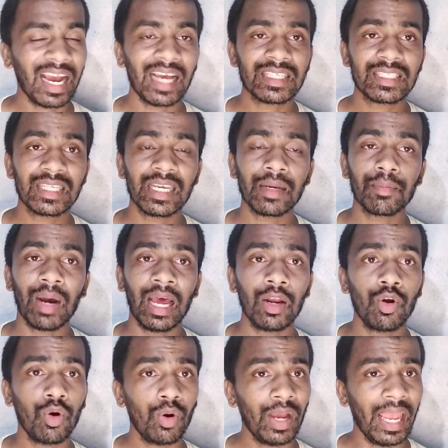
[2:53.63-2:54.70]
কাস্টিং
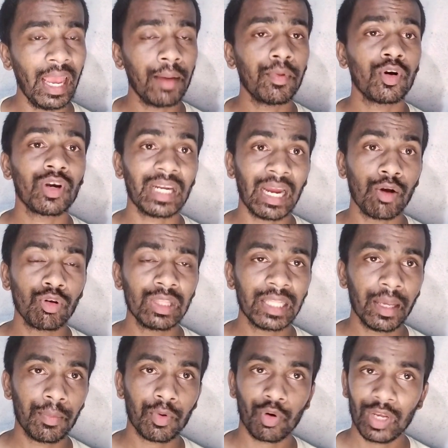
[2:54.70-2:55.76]
ভালো এবং রাহুল
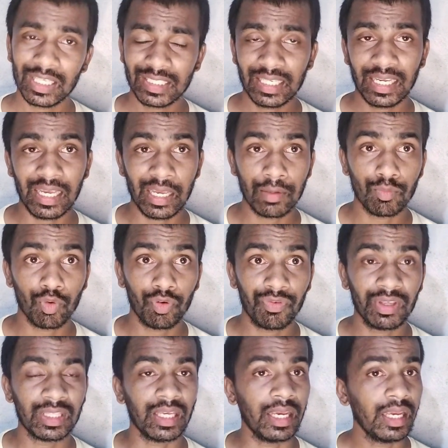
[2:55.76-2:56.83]
দেব রয়েছে এই
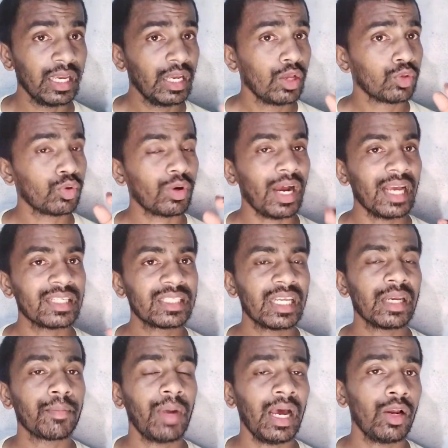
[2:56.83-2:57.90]
মুভিতে তো
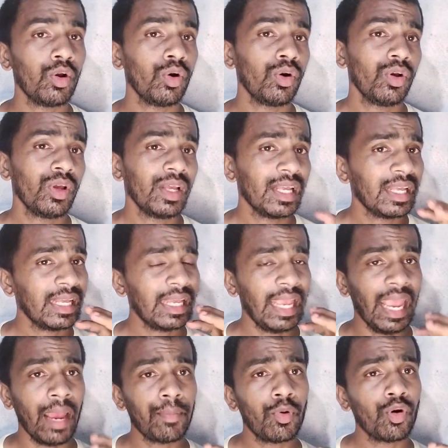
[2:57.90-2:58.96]
কাস্টিং ভালো
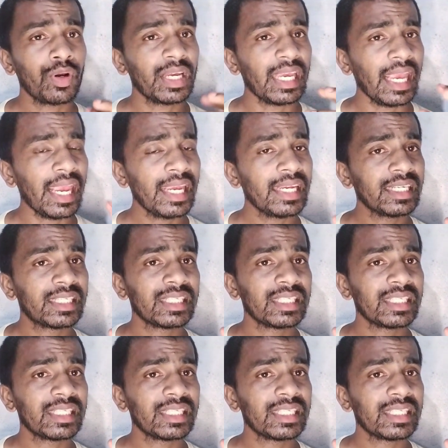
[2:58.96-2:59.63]
এবং এই